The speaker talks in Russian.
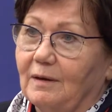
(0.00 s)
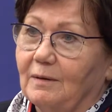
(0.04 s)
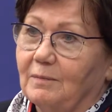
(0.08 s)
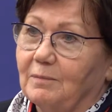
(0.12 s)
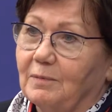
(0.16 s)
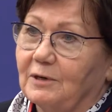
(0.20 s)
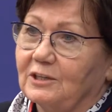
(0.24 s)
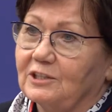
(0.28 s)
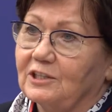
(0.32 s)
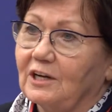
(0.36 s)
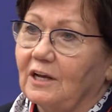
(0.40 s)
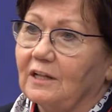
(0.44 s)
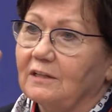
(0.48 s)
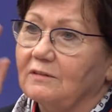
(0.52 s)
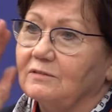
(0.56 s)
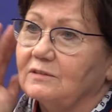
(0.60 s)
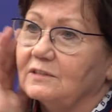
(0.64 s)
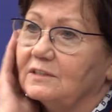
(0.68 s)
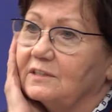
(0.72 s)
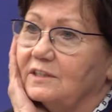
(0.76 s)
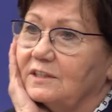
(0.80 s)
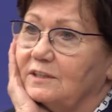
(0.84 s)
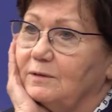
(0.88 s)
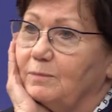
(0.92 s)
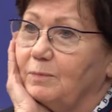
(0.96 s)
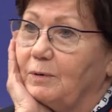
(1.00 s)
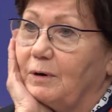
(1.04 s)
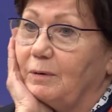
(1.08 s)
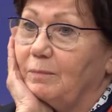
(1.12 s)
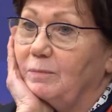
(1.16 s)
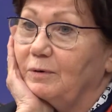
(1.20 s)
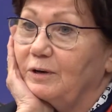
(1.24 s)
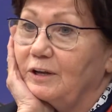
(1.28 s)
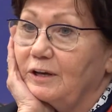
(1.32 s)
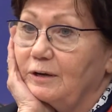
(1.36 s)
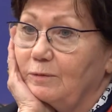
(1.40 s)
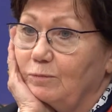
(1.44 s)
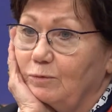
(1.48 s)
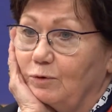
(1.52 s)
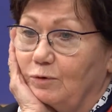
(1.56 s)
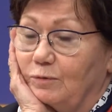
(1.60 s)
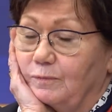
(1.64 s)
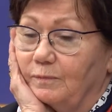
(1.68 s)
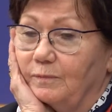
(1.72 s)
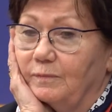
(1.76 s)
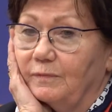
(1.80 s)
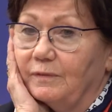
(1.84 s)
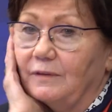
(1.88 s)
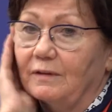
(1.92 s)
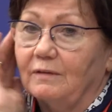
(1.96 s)
Пожаловаться на
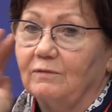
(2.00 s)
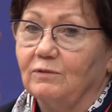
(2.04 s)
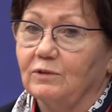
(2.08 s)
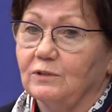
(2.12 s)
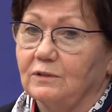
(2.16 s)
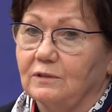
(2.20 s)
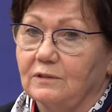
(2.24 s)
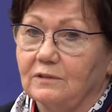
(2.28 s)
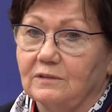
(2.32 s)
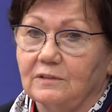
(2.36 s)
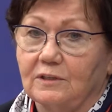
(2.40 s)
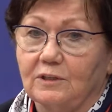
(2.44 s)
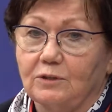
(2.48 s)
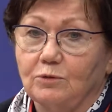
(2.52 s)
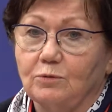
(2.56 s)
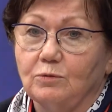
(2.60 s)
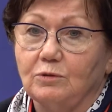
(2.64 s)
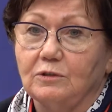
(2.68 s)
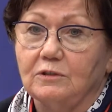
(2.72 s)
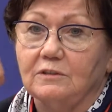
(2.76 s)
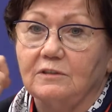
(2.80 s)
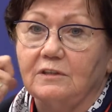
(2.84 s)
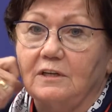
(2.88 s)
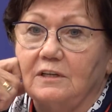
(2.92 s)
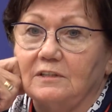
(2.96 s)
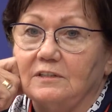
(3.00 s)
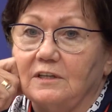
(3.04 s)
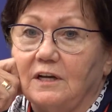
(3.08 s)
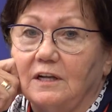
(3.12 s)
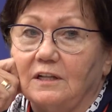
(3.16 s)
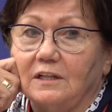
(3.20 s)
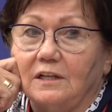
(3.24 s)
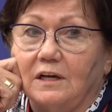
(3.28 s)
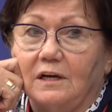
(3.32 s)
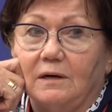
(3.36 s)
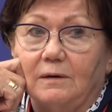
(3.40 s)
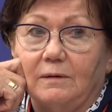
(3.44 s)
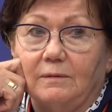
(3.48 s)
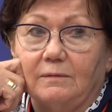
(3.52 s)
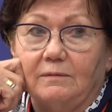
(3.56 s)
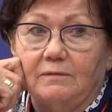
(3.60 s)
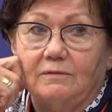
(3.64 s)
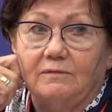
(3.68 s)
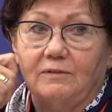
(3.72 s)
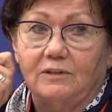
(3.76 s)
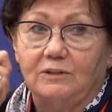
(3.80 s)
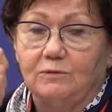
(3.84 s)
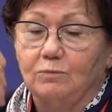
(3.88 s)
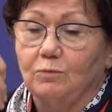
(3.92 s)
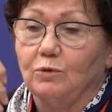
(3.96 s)
проблему, вот Затулин сказал о
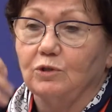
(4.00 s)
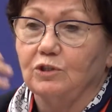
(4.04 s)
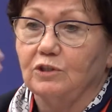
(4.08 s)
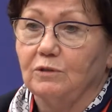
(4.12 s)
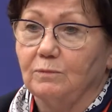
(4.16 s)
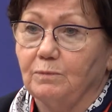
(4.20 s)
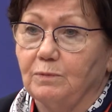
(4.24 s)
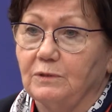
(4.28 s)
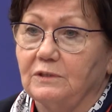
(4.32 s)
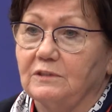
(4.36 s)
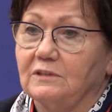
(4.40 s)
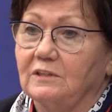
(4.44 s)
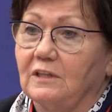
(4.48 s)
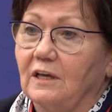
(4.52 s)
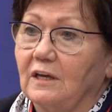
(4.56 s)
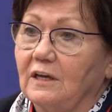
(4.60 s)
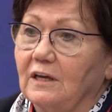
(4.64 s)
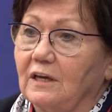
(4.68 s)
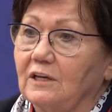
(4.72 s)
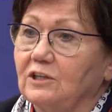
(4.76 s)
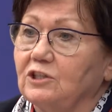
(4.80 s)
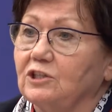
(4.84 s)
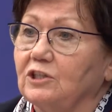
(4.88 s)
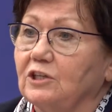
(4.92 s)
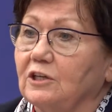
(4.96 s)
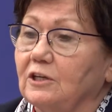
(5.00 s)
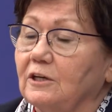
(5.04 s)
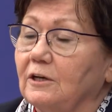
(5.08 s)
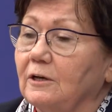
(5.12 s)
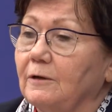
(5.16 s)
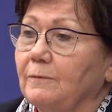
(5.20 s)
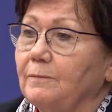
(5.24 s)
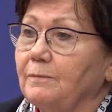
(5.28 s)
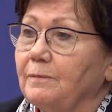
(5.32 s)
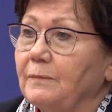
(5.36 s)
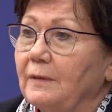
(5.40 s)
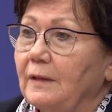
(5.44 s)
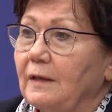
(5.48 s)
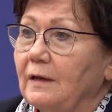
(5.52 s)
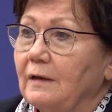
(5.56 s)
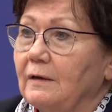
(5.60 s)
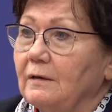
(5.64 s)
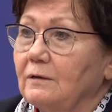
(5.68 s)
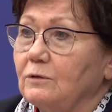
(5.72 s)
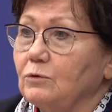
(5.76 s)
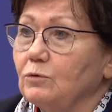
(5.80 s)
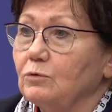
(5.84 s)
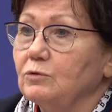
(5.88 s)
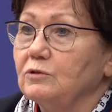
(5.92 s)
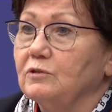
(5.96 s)
возможной предстоящей,
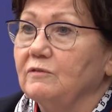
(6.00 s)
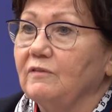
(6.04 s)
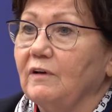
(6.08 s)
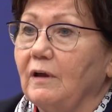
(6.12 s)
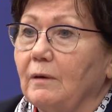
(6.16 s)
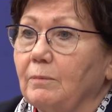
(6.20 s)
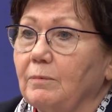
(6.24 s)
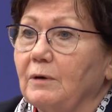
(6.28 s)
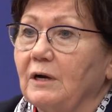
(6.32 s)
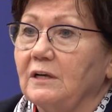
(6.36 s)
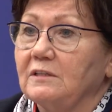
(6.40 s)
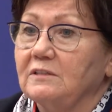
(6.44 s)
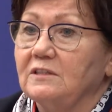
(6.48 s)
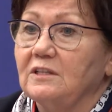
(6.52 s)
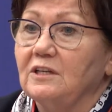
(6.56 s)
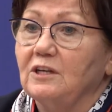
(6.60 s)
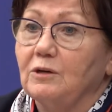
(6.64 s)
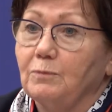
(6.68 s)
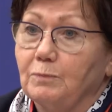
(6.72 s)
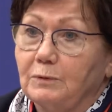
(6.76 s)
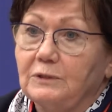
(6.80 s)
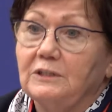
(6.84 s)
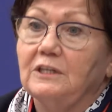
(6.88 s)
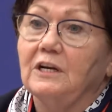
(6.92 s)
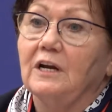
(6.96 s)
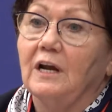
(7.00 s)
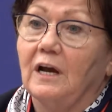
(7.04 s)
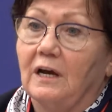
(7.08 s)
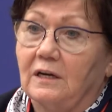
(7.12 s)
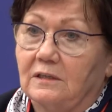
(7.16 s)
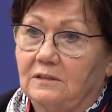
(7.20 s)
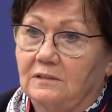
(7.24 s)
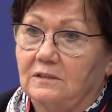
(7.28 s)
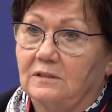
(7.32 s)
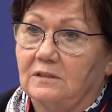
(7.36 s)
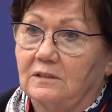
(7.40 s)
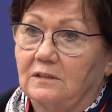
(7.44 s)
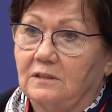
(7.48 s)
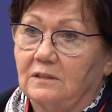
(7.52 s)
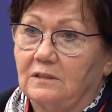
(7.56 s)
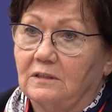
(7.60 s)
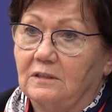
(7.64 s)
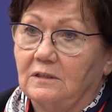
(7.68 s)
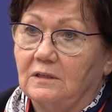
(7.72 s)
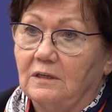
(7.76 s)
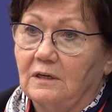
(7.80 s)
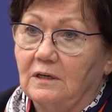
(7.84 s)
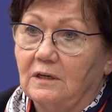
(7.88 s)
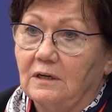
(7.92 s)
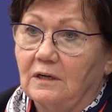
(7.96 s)
ну, своеобразной репатриации –
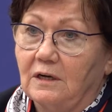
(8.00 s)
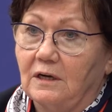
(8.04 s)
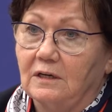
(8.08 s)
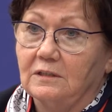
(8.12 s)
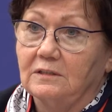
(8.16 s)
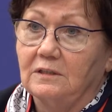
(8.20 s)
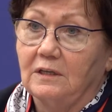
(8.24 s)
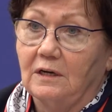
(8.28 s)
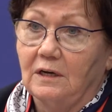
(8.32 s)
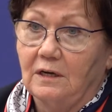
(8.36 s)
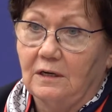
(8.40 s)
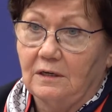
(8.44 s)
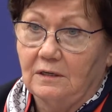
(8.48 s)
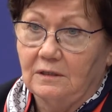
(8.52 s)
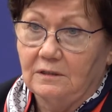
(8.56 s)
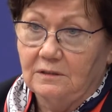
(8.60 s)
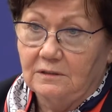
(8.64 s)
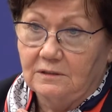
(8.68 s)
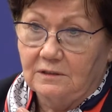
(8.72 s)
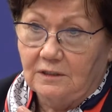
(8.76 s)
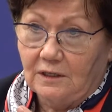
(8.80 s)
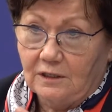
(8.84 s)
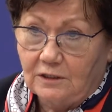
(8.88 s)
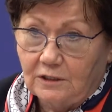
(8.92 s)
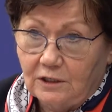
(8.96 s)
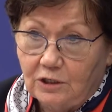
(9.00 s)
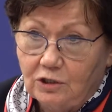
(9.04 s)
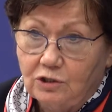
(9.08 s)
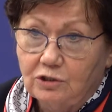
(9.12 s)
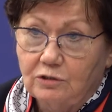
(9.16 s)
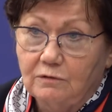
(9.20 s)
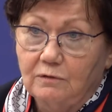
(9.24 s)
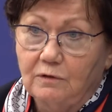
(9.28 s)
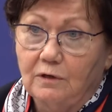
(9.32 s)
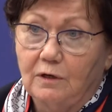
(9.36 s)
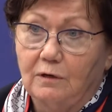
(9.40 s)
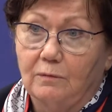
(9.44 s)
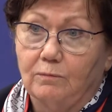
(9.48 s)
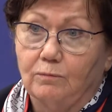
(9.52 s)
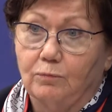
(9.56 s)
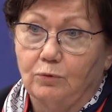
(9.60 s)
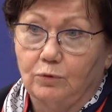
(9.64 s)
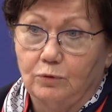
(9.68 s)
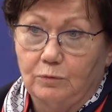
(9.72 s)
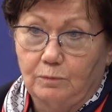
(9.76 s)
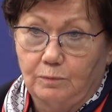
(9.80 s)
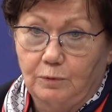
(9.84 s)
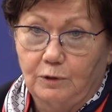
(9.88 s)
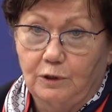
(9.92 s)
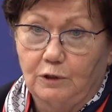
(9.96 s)
когда соотечественникам
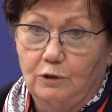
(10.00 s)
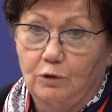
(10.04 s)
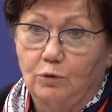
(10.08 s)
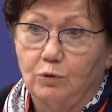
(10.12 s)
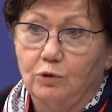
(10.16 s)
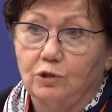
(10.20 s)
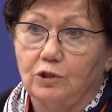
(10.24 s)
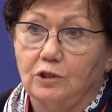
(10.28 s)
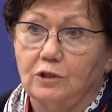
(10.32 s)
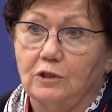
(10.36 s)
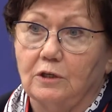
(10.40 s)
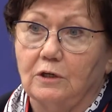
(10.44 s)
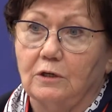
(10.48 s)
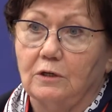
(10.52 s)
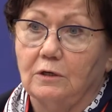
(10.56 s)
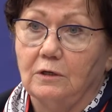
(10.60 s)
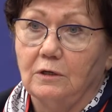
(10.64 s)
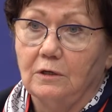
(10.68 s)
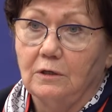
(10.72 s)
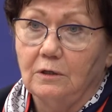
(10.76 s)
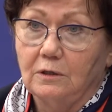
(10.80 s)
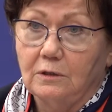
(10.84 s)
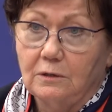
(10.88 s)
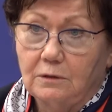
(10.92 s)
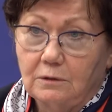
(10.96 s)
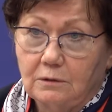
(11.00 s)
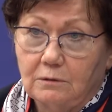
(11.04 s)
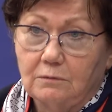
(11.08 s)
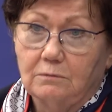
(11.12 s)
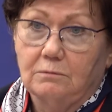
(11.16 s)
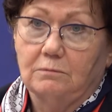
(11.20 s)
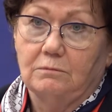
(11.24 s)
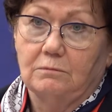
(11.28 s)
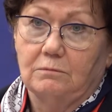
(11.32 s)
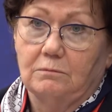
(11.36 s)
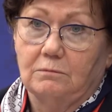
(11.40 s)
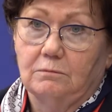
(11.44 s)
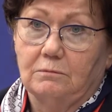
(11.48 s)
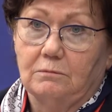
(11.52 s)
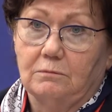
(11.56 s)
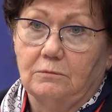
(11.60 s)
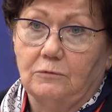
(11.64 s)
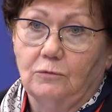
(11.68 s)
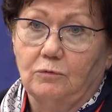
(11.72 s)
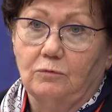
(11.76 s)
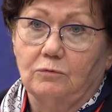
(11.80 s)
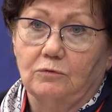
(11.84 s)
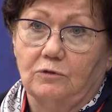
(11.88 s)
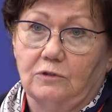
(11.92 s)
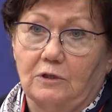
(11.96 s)
будет предложено
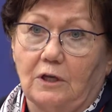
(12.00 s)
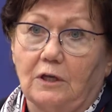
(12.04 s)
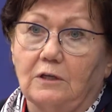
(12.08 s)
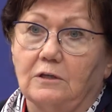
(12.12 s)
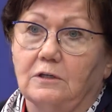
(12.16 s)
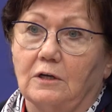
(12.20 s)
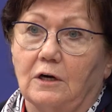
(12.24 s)
ну, стать